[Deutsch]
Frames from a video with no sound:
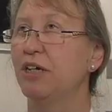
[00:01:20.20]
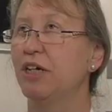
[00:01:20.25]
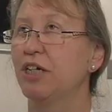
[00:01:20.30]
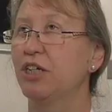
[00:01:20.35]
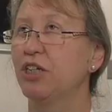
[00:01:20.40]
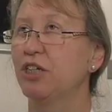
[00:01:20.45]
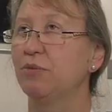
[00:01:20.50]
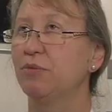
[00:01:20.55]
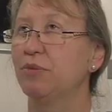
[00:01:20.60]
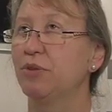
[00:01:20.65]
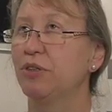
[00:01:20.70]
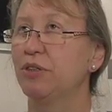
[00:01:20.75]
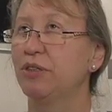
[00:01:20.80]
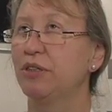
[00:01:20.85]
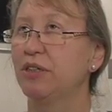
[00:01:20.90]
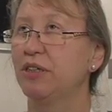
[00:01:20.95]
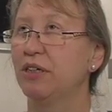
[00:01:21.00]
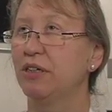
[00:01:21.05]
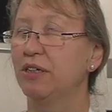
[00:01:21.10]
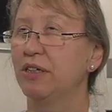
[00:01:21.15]
beherrschen
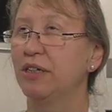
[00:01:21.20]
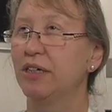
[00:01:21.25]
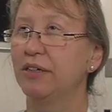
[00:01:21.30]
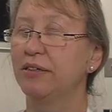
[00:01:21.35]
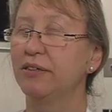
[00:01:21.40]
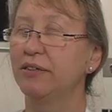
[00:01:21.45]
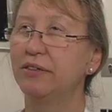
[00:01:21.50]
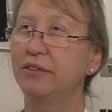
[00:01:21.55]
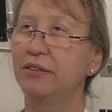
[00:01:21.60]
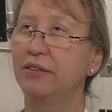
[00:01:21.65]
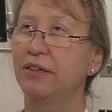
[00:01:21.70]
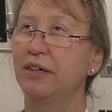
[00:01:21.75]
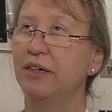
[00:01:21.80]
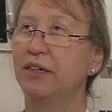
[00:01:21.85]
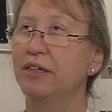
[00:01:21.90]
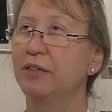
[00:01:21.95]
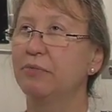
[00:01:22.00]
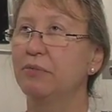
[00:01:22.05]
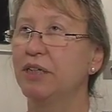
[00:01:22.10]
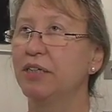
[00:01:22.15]
möchte, dann kann das nicht die
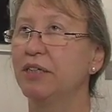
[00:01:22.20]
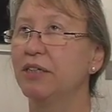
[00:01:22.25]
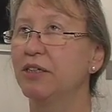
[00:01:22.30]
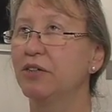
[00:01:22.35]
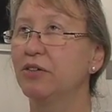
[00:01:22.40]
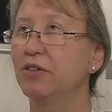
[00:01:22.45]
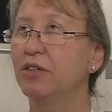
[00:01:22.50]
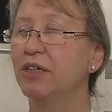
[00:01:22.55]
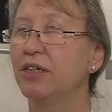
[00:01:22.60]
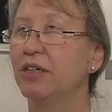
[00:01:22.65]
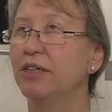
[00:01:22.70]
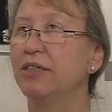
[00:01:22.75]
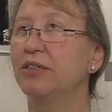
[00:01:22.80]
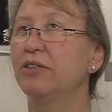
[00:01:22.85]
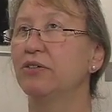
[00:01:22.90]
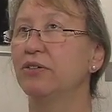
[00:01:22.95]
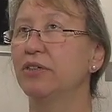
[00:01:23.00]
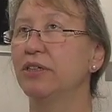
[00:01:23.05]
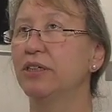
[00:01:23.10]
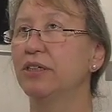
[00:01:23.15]
Allgemeinchirurgie als
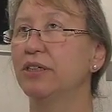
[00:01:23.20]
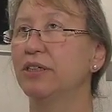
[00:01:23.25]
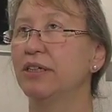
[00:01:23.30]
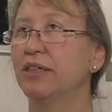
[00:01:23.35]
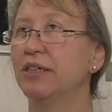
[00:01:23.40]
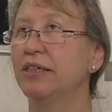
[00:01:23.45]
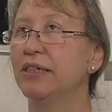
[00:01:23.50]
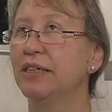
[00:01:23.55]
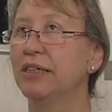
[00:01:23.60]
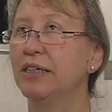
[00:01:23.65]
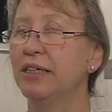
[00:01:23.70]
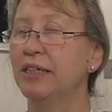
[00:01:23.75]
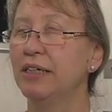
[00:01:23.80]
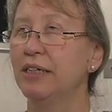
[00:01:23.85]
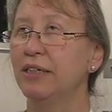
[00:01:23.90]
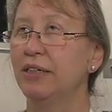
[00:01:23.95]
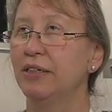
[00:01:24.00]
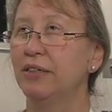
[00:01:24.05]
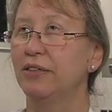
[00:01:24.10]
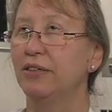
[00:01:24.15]
solche sein.
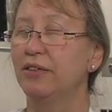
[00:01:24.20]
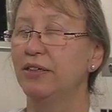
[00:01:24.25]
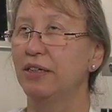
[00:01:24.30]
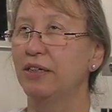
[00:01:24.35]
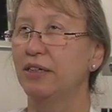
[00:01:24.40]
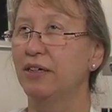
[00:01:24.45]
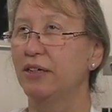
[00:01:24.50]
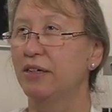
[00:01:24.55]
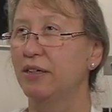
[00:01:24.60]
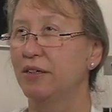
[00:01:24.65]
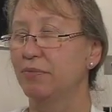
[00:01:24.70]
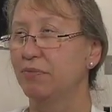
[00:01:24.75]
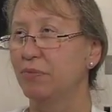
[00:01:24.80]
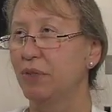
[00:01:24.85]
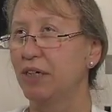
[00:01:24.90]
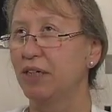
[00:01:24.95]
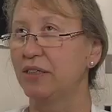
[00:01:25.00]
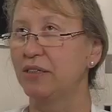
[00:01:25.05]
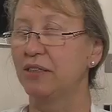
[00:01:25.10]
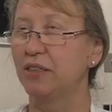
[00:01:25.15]
Sie sehen ja,
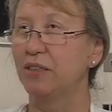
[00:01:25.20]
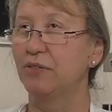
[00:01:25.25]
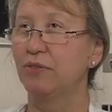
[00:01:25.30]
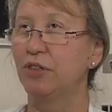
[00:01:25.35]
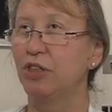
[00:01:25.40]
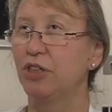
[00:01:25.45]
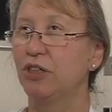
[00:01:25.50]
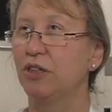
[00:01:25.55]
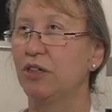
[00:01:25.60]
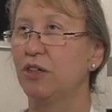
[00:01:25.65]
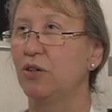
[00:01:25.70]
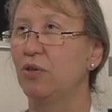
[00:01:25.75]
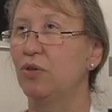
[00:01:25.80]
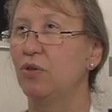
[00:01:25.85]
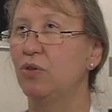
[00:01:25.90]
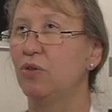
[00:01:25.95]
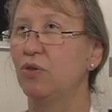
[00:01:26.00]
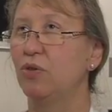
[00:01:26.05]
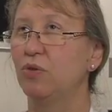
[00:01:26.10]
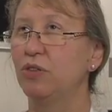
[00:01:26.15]
man hat inzwischen
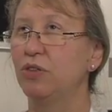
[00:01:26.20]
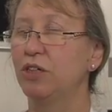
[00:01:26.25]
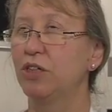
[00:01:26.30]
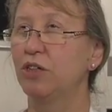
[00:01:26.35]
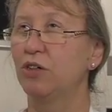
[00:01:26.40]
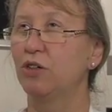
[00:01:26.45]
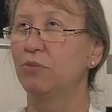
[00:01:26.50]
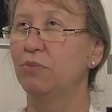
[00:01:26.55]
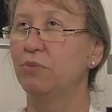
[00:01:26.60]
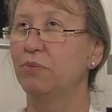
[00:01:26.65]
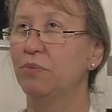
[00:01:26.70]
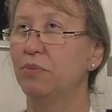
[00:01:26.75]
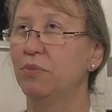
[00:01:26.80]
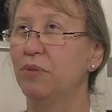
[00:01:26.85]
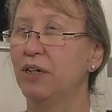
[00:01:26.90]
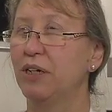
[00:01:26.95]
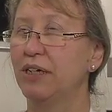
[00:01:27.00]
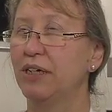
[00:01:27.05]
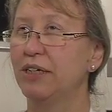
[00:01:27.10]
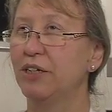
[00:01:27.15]
auch
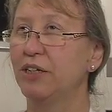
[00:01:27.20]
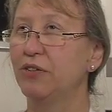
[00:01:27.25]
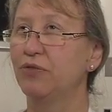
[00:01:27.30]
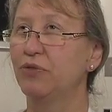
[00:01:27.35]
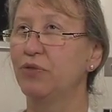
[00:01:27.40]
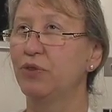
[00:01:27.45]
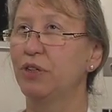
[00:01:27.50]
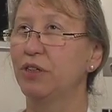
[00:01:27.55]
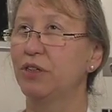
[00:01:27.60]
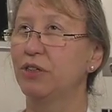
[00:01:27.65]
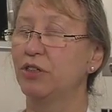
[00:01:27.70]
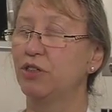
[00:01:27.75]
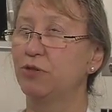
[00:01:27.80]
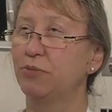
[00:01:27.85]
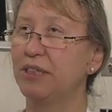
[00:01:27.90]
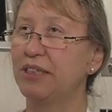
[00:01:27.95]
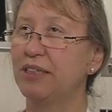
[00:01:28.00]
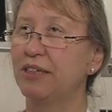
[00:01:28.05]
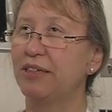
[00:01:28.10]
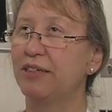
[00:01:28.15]
Untergruppen eingeführt,
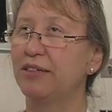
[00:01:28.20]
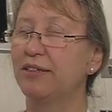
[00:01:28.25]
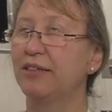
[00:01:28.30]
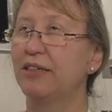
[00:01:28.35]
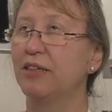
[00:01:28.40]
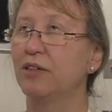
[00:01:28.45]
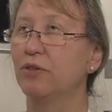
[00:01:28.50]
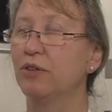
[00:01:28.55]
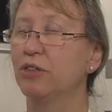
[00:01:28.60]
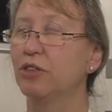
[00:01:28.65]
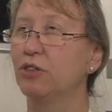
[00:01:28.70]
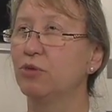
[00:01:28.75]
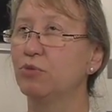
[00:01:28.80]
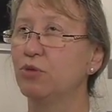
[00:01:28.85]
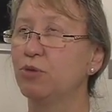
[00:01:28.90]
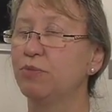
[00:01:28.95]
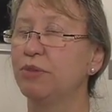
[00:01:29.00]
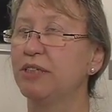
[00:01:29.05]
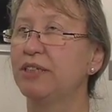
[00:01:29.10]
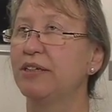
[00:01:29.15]
Spezialisierungen,
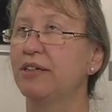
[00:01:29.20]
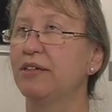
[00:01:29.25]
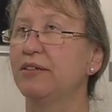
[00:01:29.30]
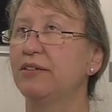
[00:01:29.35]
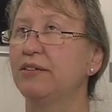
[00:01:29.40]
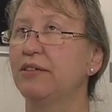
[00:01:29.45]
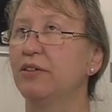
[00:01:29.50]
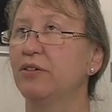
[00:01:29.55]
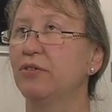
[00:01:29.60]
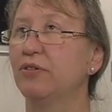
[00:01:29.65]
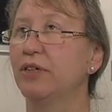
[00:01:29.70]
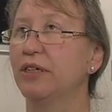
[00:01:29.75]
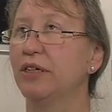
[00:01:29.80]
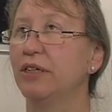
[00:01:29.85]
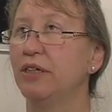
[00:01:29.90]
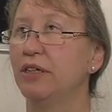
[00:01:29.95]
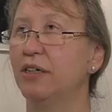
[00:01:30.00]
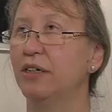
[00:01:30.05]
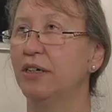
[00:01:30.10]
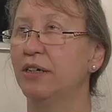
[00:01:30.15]
Subspezialisierungen
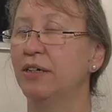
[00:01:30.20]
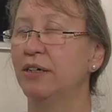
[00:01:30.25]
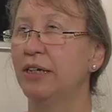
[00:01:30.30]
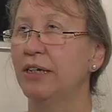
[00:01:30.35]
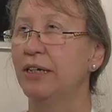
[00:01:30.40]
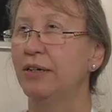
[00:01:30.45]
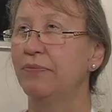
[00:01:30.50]
in der